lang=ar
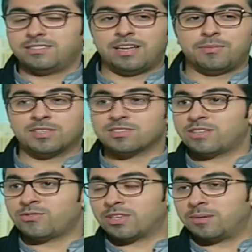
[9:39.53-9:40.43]
انت لما
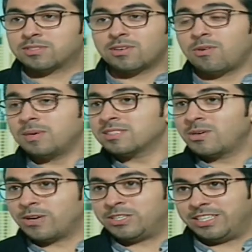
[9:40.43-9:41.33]
تصعد فوق تبي تصور ما
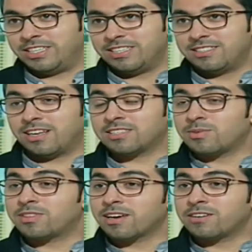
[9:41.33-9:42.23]
تصور اي شيء انت
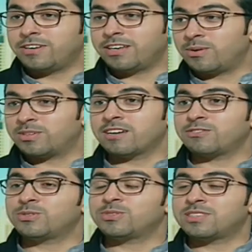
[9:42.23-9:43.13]
لازم تثقف عينك
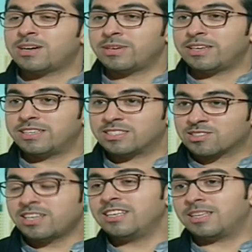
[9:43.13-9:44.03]
وتعرف شنو الزاويه
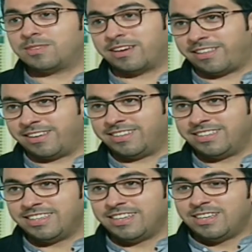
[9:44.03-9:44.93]
الصح اللي تبي تاخذها
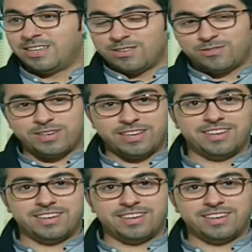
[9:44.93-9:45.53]
ف